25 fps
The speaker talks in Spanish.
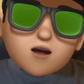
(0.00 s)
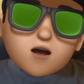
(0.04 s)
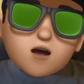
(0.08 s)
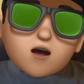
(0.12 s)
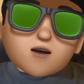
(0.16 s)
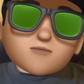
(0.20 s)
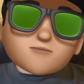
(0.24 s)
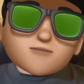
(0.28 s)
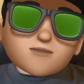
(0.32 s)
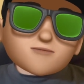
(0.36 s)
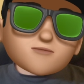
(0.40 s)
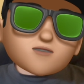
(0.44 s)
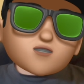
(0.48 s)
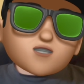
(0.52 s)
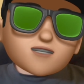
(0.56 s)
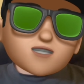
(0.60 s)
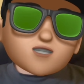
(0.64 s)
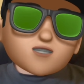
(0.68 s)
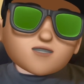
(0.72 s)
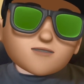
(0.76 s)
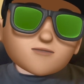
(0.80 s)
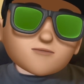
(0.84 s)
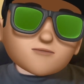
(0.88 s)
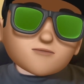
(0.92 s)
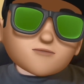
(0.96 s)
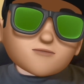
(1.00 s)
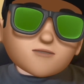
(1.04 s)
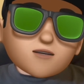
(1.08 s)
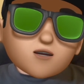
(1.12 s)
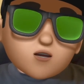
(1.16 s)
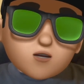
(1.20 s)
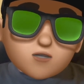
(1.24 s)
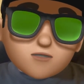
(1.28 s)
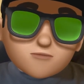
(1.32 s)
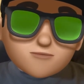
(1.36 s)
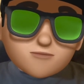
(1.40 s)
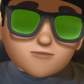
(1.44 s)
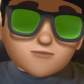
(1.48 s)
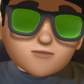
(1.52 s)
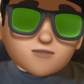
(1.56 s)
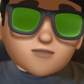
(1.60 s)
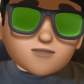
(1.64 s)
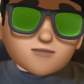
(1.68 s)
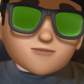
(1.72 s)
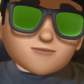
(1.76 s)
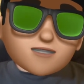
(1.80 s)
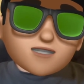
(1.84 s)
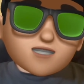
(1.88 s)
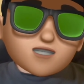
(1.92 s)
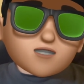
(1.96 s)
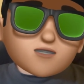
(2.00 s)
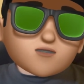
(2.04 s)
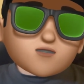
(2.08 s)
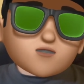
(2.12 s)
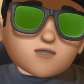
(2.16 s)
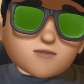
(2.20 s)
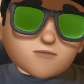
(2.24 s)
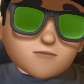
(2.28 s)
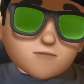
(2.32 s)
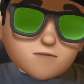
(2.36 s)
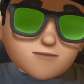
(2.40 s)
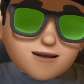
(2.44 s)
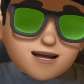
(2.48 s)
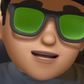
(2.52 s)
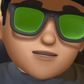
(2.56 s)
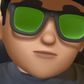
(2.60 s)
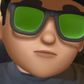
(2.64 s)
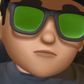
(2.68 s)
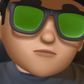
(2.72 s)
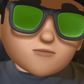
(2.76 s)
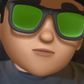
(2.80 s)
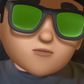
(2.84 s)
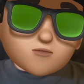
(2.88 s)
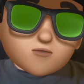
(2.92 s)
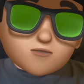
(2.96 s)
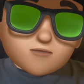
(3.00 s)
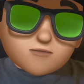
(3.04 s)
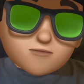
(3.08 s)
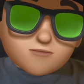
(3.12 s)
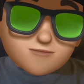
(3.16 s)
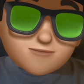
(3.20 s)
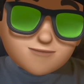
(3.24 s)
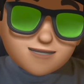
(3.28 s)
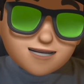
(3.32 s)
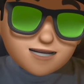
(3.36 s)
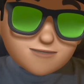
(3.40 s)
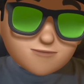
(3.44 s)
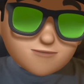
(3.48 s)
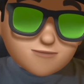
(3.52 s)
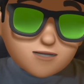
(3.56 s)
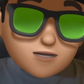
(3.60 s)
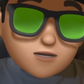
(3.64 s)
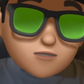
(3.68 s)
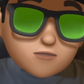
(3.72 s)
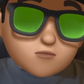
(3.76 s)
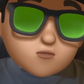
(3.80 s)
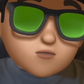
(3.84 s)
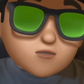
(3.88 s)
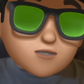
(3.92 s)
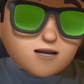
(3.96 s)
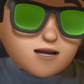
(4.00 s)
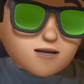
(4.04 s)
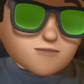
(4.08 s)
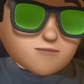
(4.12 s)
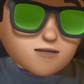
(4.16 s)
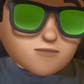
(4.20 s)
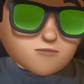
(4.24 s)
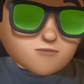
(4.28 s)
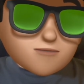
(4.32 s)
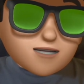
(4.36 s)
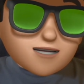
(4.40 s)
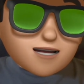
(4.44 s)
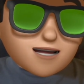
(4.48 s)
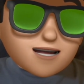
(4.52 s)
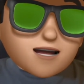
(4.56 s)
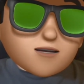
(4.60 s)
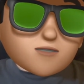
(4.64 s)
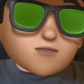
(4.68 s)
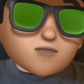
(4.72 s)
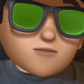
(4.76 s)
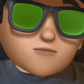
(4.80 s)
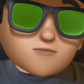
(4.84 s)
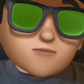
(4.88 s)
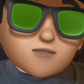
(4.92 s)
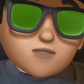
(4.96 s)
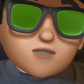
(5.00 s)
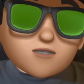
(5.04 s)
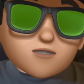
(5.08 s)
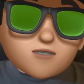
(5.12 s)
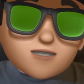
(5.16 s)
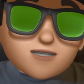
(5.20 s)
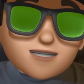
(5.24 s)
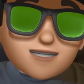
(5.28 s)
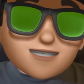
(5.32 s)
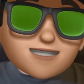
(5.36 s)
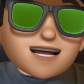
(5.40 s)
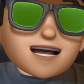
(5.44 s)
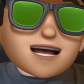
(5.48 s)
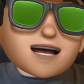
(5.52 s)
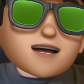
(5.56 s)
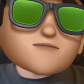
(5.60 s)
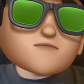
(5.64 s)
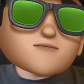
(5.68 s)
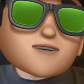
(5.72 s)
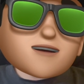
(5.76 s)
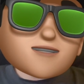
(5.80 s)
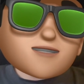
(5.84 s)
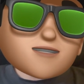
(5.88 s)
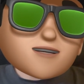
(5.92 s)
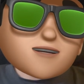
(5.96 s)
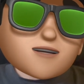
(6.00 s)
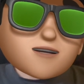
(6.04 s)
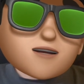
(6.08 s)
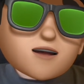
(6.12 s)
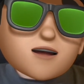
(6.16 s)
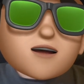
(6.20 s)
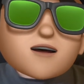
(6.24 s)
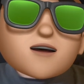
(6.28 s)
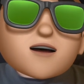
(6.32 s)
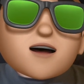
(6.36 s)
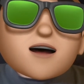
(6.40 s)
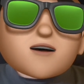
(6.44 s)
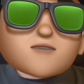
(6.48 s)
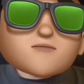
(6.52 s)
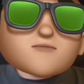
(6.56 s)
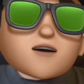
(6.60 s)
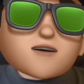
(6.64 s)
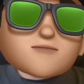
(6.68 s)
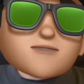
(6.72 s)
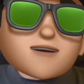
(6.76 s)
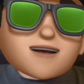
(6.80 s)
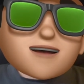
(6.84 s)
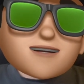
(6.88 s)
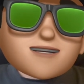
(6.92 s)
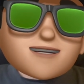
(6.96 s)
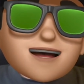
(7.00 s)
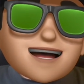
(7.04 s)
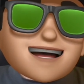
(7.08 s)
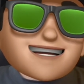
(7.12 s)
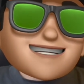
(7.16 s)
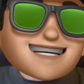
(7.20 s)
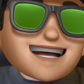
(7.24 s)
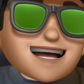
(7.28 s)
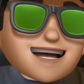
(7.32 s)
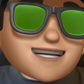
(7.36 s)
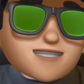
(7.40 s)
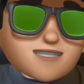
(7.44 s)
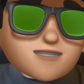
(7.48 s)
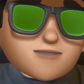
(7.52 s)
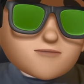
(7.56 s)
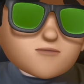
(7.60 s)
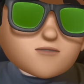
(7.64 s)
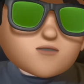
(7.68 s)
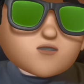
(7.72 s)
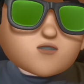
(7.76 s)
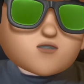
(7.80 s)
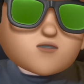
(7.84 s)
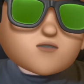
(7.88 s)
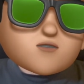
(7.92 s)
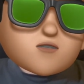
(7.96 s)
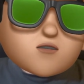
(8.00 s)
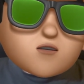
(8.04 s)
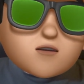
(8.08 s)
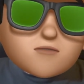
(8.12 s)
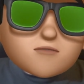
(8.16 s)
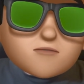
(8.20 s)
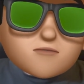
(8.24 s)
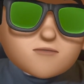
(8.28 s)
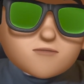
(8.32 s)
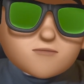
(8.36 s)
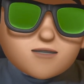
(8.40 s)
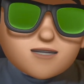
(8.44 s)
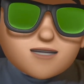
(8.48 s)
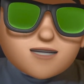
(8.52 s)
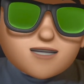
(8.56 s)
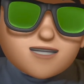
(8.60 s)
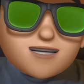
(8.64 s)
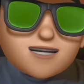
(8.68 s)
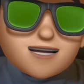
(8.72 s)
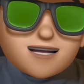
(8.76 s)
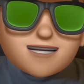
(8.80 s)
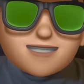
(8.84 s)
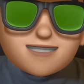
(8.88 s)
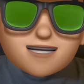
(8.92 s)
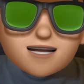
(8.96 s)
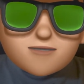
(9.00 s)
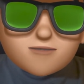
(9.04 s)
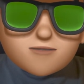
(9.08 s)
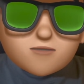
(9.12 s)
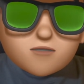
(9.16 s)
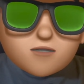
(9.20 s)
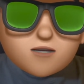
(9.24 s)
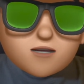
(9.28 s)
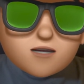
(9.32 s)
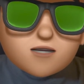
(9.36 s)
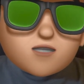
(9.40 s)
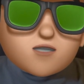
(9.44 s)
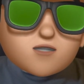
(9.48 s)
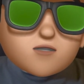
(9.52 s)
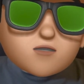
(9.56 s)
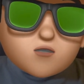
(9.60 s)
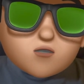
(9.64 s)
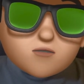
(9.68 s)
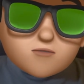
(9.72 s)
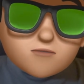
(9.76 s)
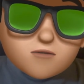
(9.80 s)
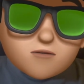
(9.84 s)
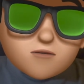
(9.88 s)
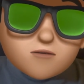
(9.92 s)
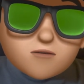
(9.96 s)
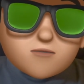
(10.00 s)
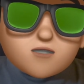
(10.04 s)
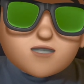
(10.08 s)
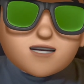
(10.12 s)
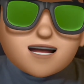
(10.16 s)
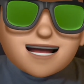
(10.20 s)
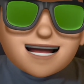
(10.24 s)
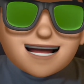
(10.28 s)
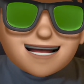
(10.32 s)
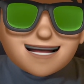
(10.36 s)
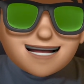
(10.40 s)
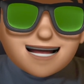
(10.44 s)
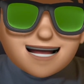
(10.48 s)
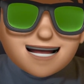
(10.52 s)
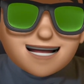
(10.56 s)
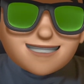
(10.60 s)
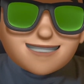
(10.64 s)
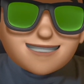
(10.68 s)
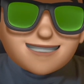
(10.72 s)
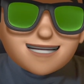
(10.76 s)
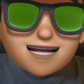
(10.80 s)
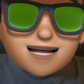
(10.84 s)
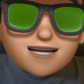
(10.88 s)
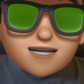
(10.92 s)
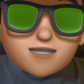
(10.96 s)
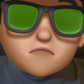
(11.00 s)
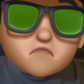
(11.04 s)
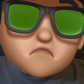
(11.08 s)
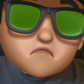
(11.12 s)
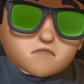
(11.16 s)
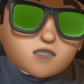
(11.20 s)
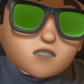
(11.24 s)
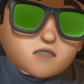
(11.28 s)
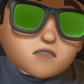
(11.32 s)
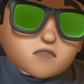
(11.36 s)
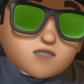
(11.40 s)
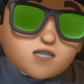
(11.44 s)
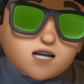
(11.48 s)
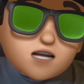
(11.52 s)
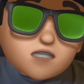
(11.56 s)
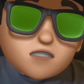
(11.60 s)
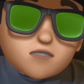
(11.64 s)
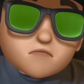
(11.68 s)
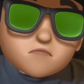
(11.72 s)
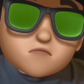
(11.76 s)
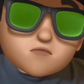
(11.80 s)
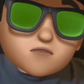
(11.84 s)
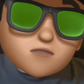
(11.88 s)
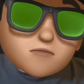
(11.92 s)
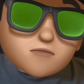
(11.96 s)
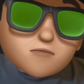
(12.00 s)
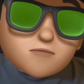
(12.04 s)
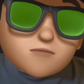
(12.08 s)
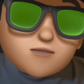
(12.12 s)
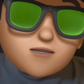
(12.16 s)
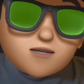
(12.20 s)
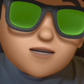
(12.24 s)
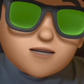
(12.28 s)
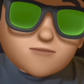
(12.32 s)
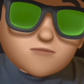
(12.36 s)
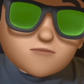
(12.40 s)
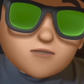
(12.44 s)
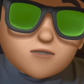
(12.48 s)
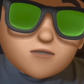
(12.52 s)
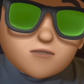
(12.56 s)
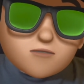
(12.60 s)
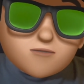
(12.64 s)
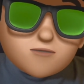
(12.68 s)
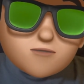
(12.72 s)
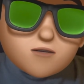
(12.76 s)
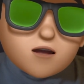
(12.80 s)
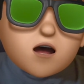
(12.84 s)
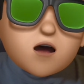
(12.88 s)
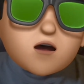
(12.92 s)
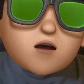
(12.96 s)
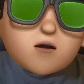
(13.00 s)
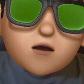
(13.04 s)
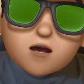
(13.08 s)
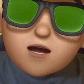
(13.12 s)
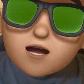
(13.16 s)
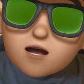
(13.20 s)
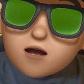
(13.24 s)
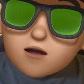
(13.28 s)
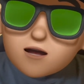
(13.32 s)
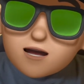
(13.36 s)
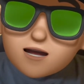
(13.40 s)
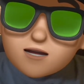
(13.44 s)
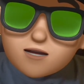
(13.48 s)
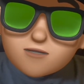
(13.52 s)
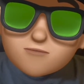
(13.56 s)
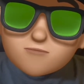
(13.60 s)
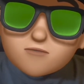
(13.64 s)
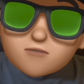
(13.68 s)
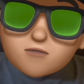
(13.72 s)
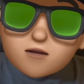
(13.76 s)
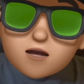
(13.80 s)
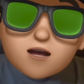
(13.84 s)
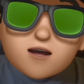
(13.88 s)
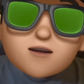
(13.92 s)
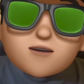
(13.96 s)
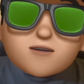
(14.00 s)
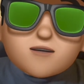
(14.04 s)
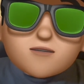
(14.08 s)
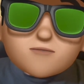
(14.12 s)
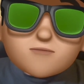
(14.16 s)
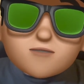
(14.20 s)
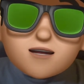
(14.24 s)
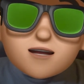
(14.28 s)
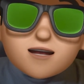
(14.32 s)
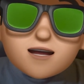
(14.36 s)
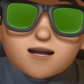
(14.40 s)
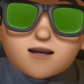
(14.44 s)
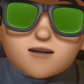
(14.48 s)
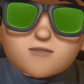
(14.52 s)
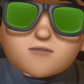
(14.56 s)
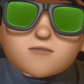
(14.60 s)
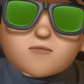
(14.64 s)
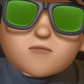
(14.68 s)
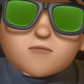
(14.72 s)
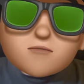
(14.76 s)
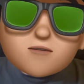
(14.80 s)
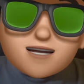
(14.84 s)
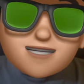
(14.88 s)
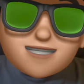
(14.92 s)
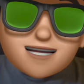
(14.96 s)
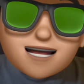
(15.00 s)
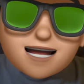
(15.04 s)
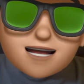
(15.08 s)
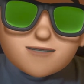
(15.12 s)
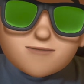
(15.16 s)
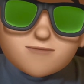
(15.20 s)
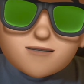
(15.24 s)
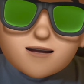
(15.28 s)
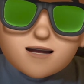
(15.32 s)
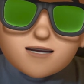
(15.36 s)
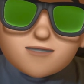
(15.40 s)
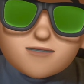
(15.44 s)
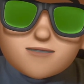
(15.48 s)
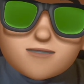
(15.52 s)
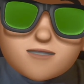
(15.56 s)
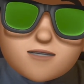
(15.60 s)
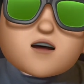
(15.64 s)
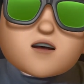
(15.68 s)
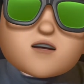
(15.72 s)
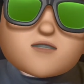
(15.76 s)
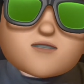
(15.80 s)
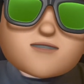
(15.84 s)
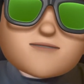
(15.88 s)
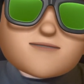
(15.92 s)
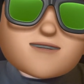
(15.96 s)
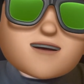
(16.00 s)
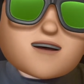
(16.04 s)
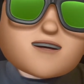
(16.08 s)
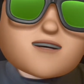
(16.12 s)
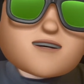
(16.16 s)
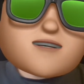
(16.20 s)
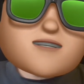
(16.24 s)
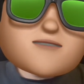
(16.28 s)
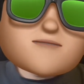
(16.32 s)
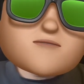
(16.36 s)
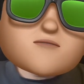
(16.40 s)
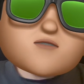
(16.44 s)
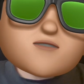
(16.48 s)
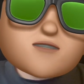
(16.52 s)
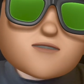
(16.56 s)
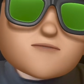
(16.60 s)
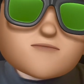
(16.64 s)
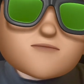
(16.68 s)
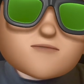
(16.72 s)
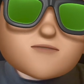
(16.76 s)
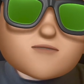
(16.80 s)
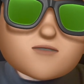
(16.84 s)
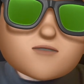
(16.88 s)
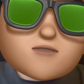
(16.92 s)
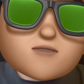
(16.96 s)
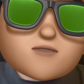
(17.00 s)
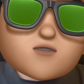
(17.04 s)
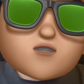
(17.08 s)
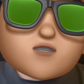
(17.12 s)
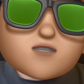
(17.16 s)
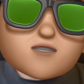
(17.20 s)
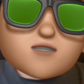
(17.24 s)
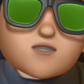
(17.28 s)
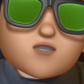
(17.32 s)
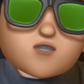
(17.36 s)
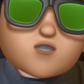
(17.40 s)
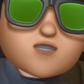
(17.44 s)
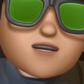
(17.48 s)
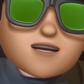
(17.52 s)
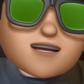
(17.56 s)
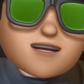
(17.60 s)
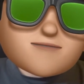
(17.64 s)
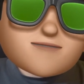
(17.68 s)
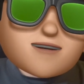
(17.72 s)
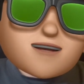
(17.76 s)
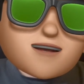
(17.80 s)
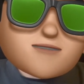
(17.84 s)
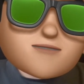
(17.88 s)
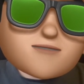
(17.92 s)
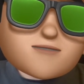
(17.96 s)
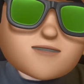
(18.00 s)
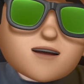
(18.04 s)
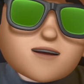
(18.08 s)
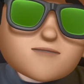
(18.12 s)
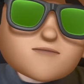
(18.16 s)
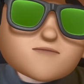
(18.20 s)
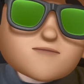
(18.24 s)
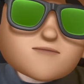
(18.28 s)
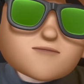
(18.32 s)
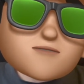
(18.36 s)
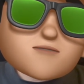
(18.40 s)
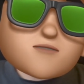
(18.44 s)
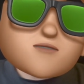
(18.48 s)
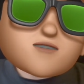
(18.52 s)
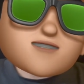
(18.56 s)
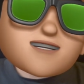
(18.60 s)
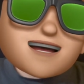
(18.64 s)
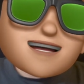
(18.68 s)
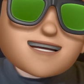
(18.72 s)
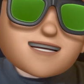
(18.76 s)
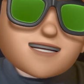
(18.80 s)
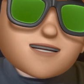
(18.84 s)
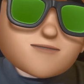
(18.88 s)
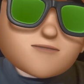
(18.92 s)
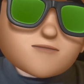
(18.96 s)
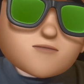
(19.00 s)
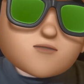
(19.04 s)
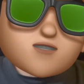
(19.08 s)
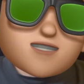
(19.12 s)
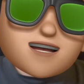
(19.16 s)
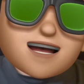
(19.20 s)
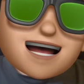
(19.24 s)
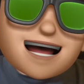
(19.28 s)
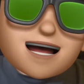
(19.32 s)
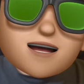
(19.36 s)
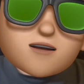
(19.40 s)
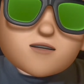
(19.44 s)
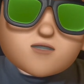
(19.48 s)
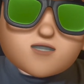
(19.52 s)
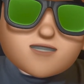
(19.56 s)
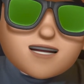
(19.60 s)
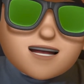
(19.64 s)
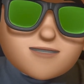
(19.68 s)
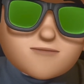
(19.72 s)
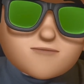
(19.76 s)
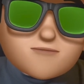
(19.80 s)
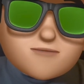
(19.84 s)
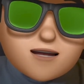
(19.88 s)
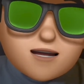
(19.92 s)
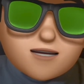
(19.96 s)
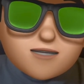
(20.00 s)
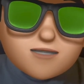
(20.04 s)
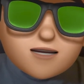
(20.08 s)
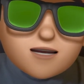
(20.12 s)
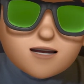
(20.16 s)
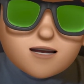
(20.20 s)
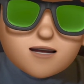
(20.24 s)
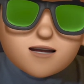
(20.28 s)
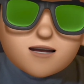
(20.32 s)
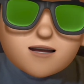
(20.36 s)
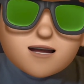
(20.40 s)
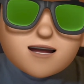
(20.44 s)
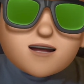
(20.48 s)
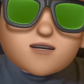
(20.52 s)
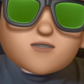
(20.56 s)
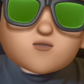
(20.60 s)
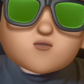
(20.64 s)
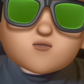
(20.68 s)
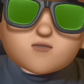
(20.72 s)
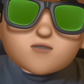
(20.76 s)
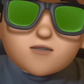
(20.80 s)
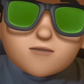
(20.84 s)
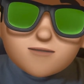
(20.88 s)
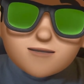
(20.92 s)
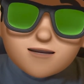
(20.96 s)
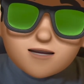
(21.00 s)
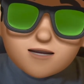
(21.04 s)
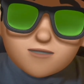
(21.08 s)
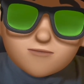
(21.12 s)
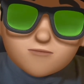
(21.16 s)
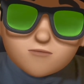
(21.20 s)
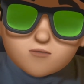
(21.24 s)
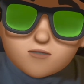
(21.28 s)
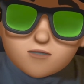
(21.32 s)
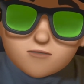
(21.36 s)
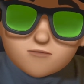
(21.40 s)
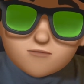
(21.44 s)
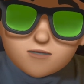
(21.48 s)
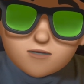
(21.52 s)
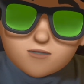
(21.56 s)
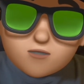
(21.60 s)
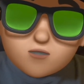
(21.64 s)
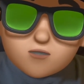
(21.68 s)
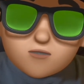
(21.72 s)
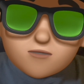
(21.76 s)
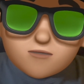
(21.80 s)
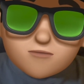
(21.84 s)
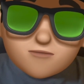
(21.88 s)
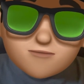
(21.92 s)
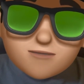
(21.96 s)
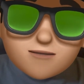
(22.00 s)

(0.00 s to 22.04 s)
Como hemos dicho, los fondos de inversión son vehículos financieros que permiten a los inversores invertir en una variedad de activos como pueden ser las acciones, los bonos, el real estate y otros activos como por ejemplo el oro, con el objetivo de obtener unas ganancias. Los diferentes tipos de fondos se diferencian por los activos en los que invierten y sus objetivos de inversión.